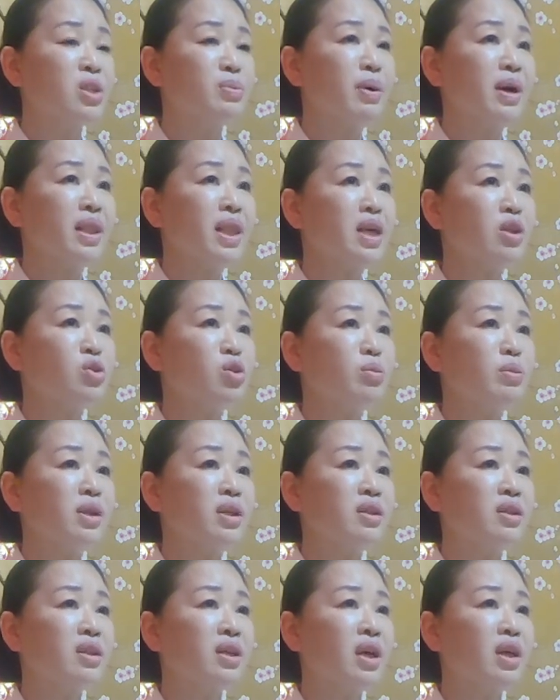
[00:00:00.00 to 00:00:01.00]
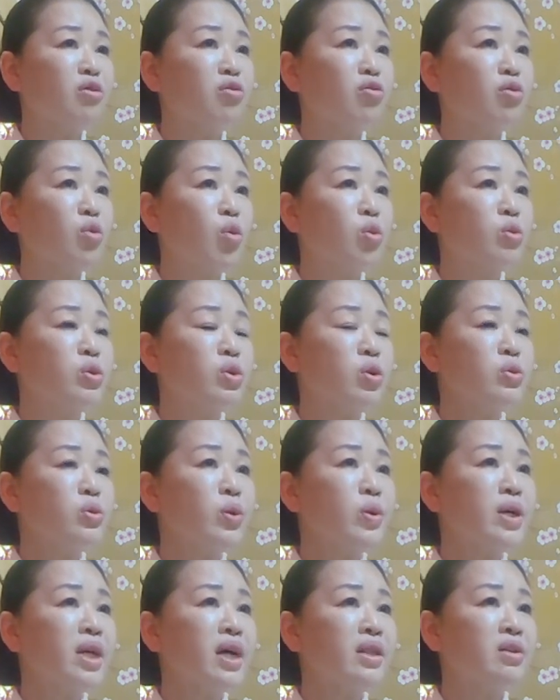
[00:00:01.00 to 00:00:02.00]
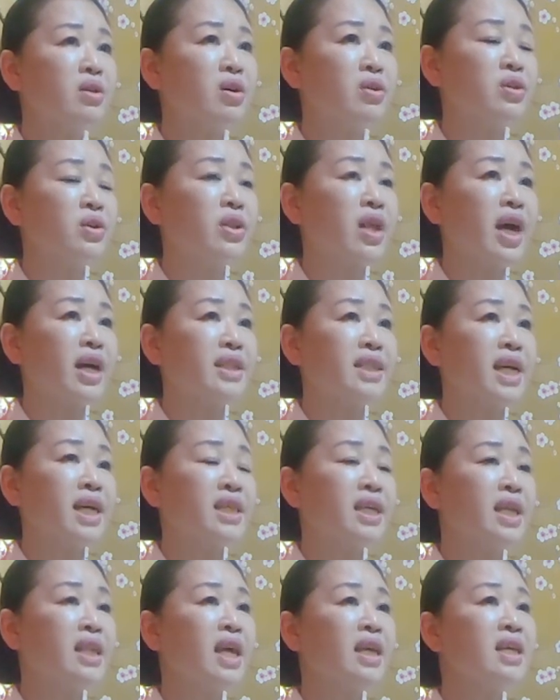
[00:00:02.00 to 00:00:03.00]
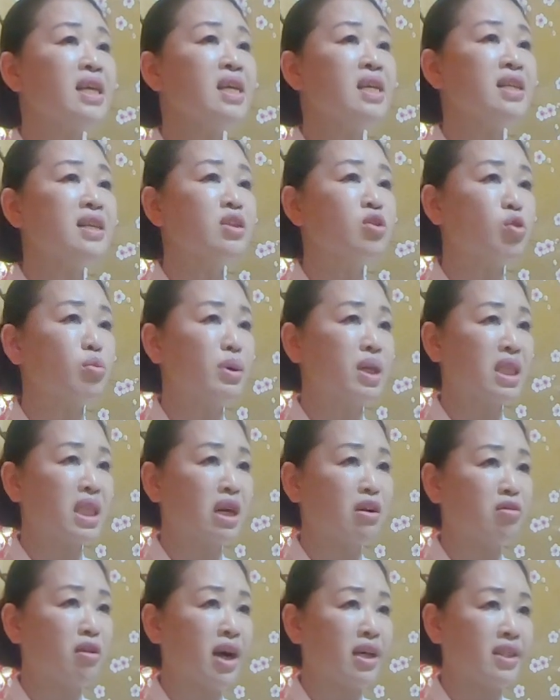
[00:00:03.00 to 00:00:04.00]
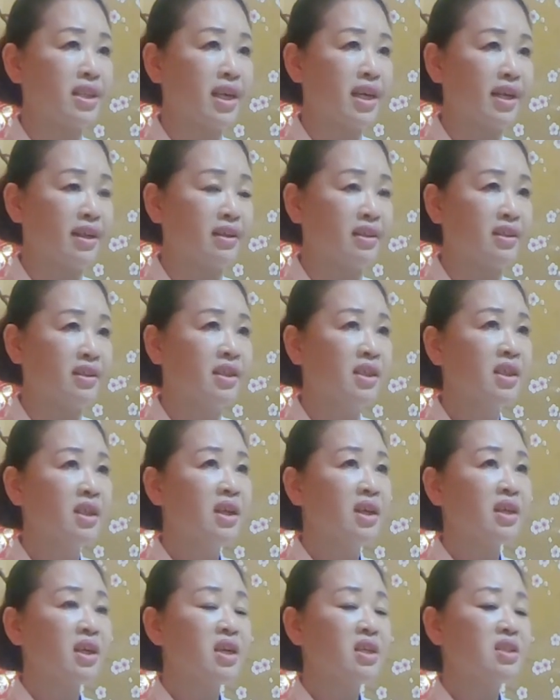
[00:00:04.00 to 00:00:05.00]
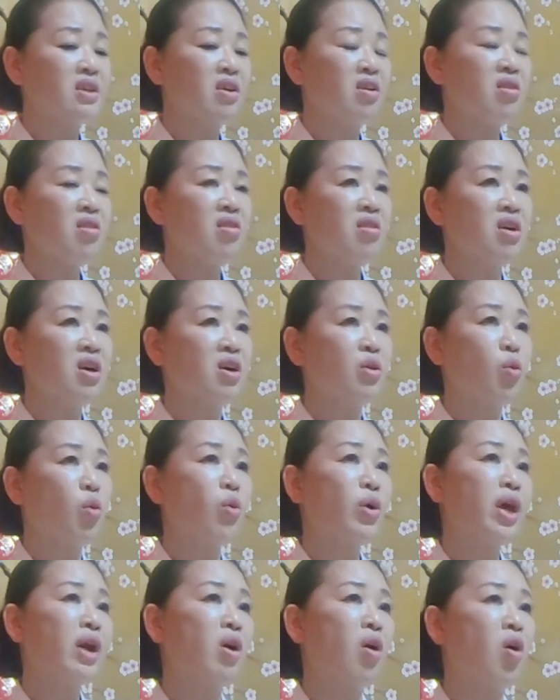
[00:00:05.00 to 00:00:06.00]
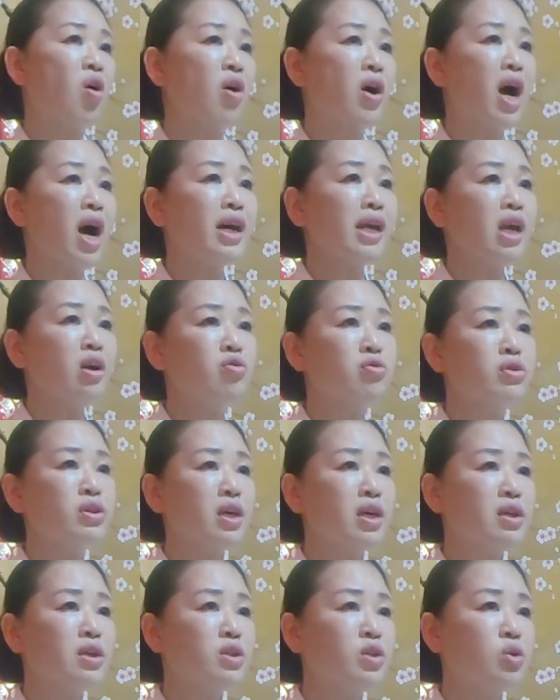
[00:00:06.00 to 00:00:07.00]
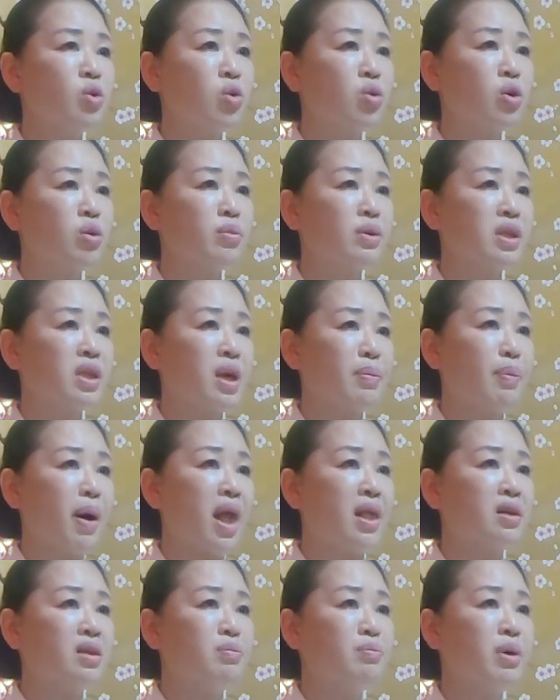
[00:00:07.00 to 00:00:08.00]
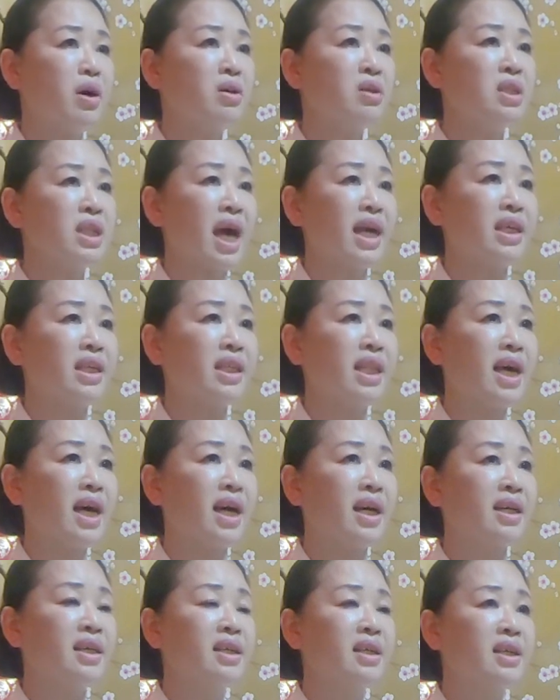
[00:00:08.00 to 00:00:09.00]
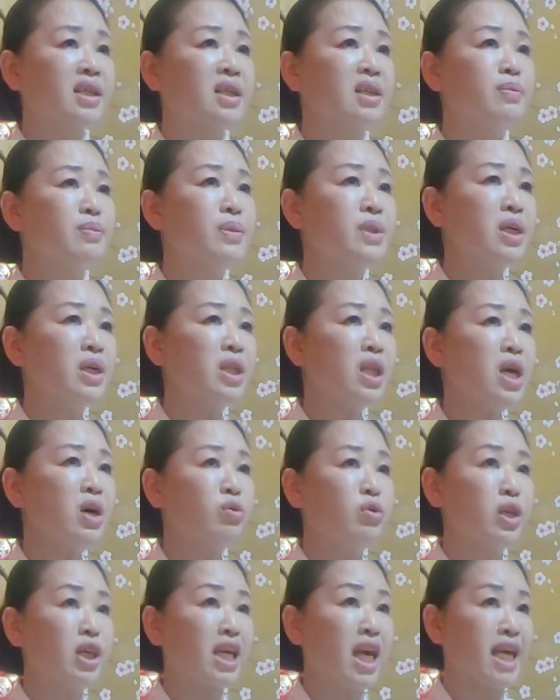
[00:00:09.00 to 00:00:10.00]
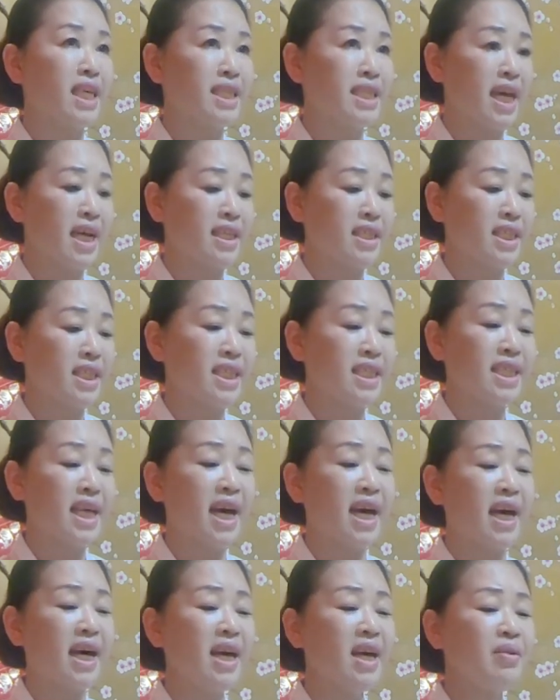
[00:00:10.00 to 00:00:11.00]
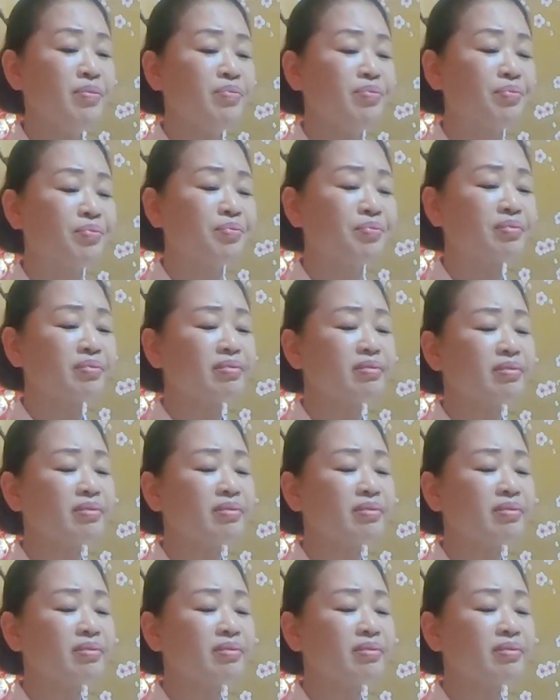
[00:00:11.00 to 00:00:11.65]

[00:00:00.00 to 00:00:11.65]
집안에 좀 이렇게 곡성소리가 들어서 내가 찾아다닐 일이 좀 있다고 하세요. 네. 그래서 올해 건강의 운세는 조금 그렇게 밝은 편은 아니나 금전의 운이 괜찮으시다. 네.